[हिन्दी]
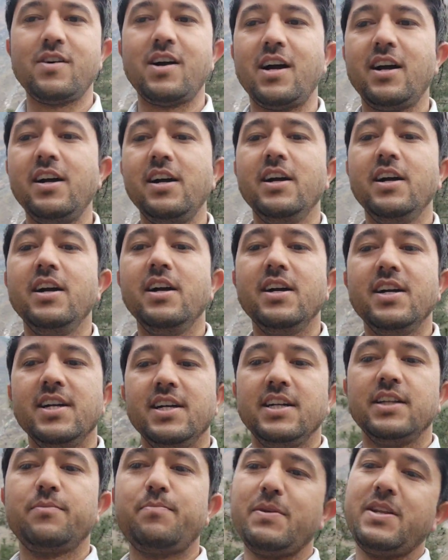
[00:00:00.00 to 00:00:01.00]
करूंगा
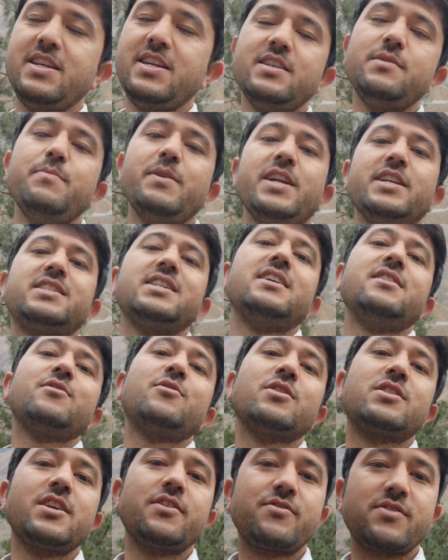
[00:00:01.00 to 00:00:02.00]
प्लीज़ मेरे
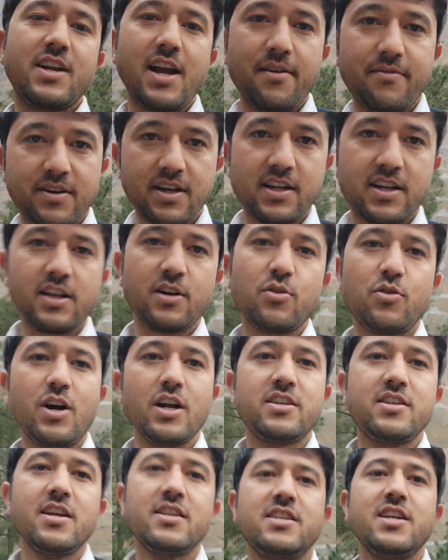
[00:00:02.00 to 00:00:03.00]
चैनल को सब्सक्राइब करके रखो
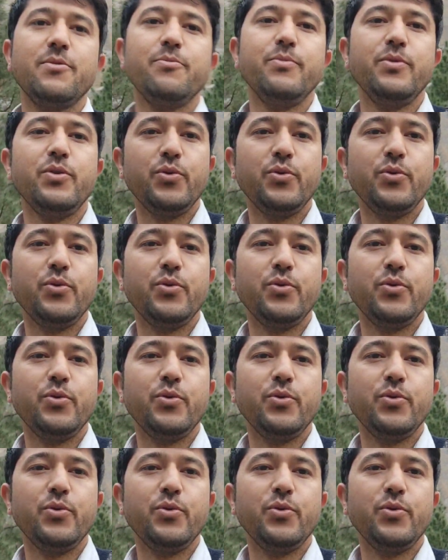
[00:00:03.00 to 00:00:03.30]
अच्छे अच्छे